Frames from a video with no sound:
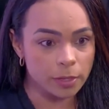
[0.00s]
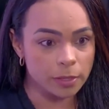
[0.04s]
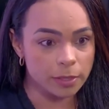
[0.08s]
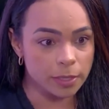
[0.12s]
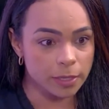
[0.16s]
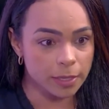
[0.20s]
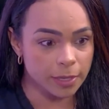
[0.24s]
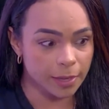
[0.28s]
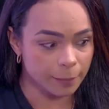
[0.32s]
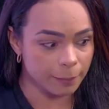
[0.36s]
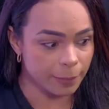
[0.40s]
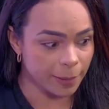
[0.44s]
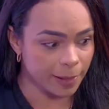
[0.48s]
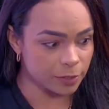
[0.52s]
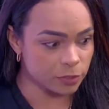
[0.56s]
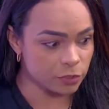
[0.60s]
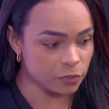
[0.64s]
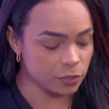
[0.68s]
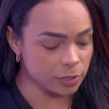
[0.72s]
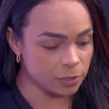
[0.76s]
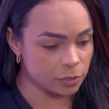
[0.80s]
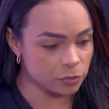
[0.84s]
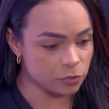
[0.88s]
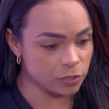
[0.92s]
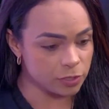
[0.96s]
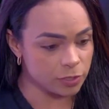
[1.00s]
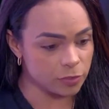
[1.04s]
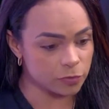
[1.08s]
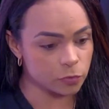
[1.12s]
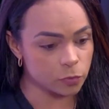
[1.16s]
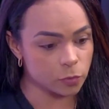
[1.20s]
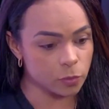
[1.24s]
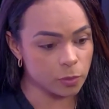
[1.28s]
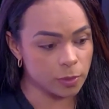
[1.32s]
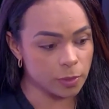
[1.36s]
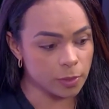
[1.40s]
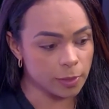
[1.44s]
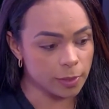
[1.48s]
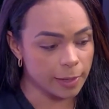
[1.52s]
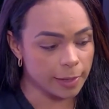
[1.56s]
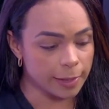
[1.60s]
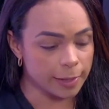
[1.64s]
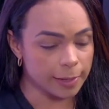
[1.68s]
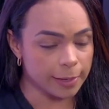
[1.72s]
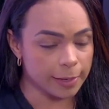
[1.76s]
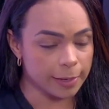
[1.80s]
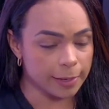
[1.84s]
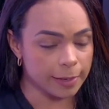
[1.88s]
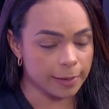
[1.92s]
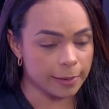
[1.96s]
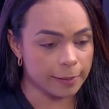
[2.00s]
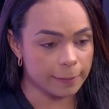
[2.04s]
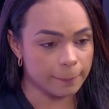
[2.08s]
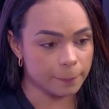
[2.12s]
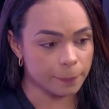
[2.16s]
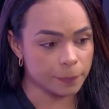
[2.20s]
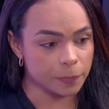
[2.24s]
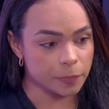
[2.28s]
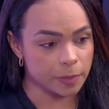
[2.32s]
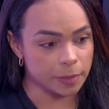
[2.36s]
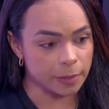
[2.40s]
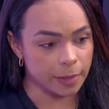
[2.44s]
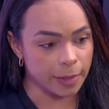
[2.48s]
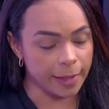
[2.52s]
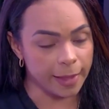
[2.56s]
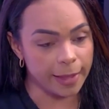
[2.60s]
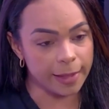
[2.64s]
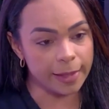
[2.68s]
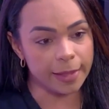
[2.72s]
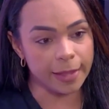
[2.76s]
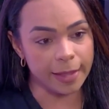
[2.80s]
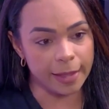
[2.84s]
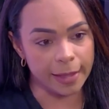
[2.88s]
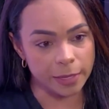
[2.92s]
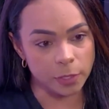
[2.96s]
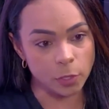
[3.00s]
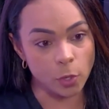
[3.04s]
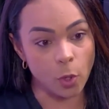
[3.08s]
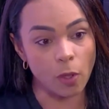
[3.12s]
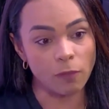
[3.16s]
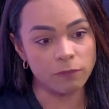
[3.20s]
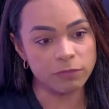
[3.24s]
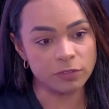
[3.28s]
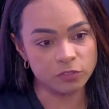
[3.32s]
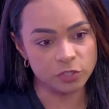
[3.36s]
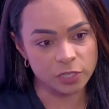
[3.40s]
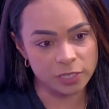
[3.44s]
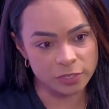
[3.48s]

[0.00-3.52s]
que a partir disso é, requer novas